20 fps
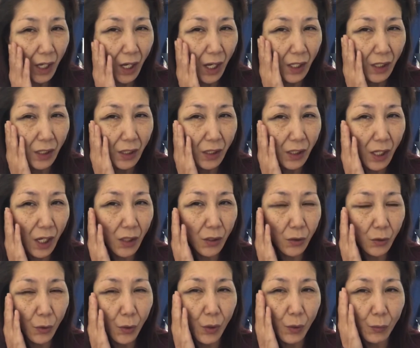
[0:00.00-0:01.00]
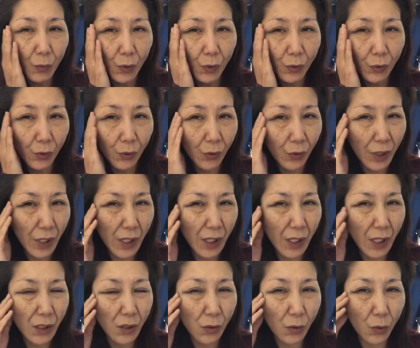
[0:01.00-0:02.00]
あってやるともうここら
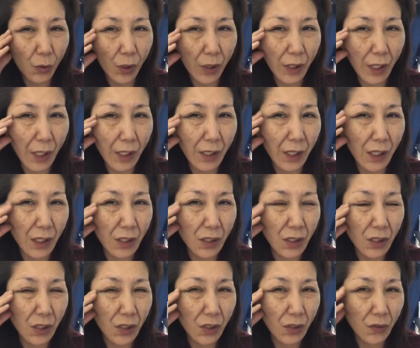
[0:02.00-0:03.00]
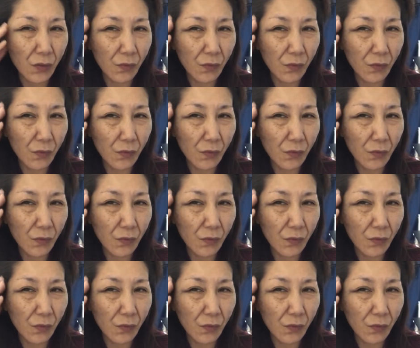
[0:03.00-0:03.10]
辺がちょっと痛い感じ